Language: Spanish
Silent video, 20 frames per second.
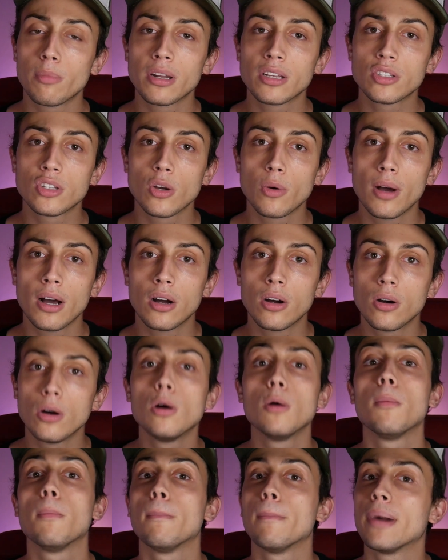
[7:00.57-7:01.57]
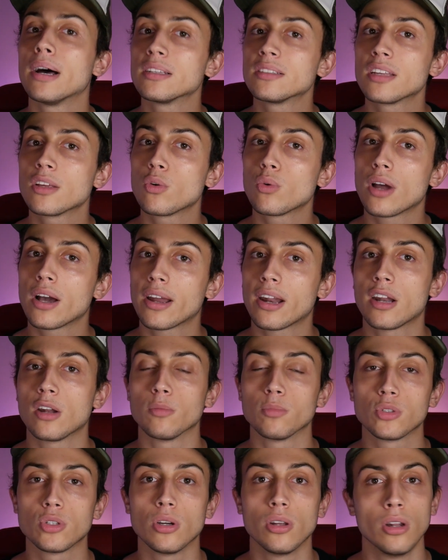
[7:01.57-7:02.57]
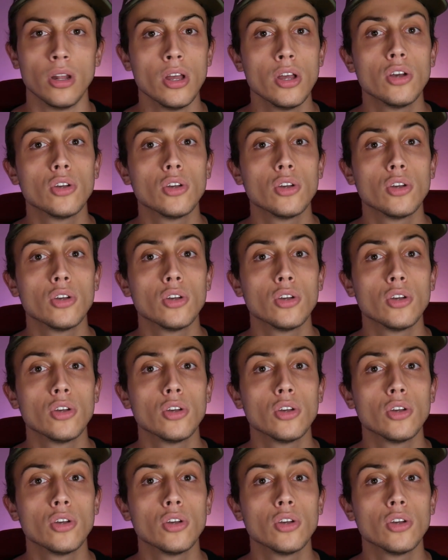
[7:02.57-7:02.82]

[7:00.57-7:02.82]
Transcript: precio bajo, va a ser una gran opción.